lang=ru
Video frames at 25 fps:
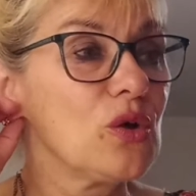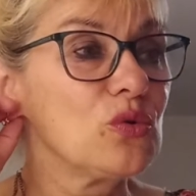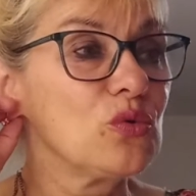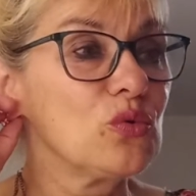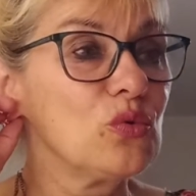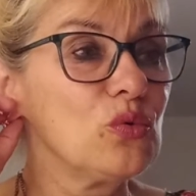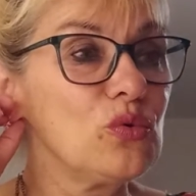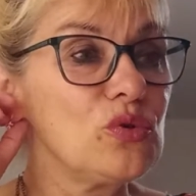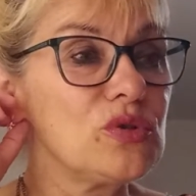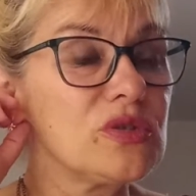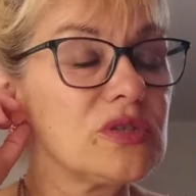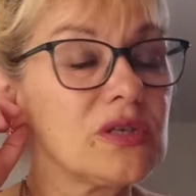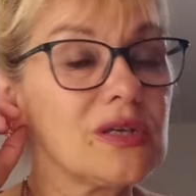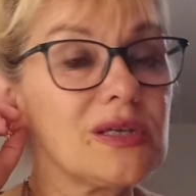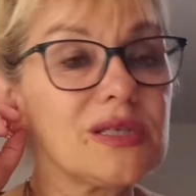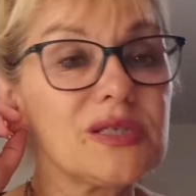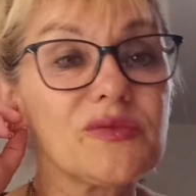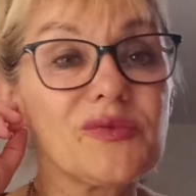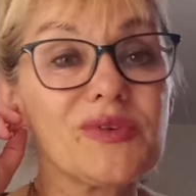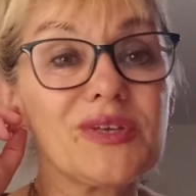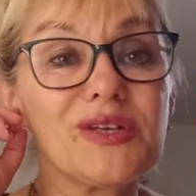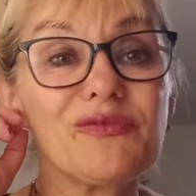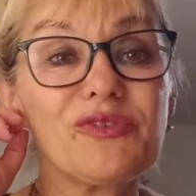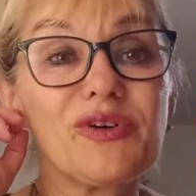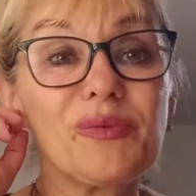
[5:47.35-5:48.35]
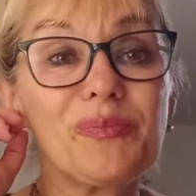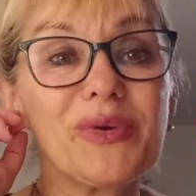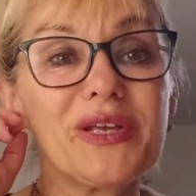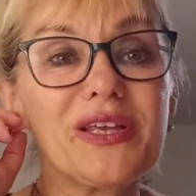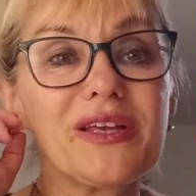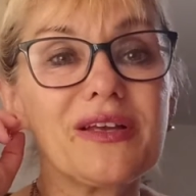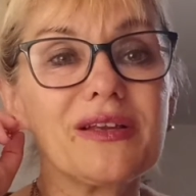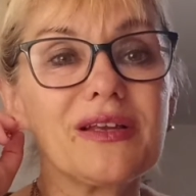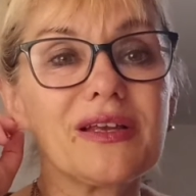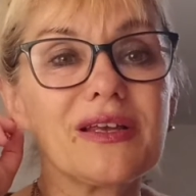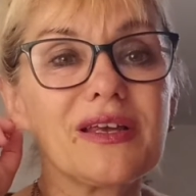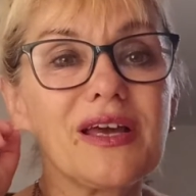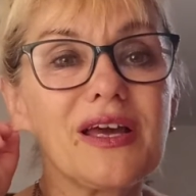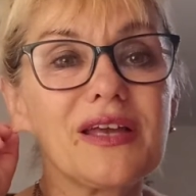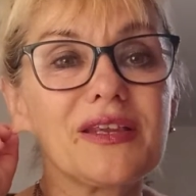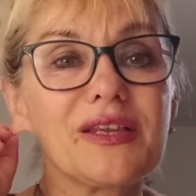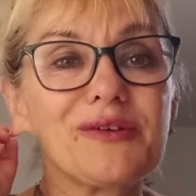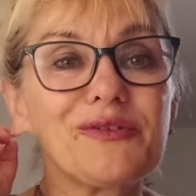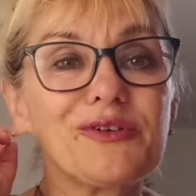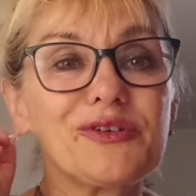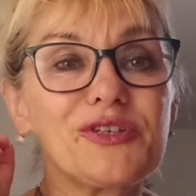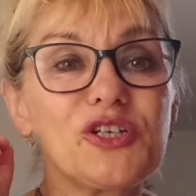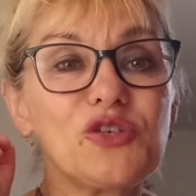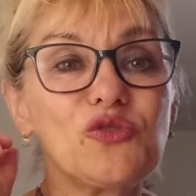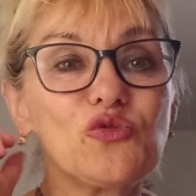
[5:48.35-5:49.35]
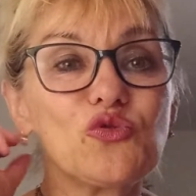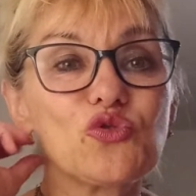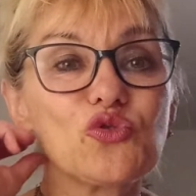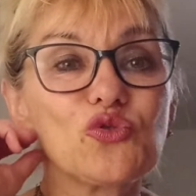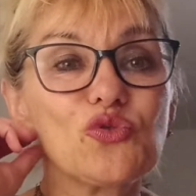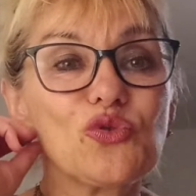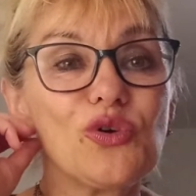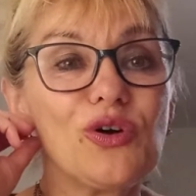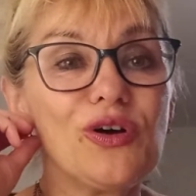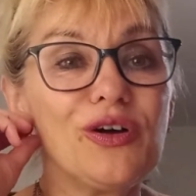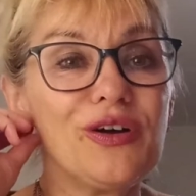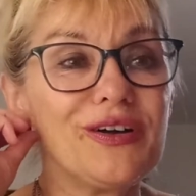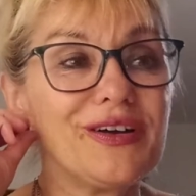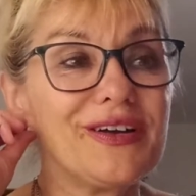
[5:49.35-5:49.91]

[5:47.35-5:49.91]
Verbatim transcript: Ну, естественно, выманила я этого дедушку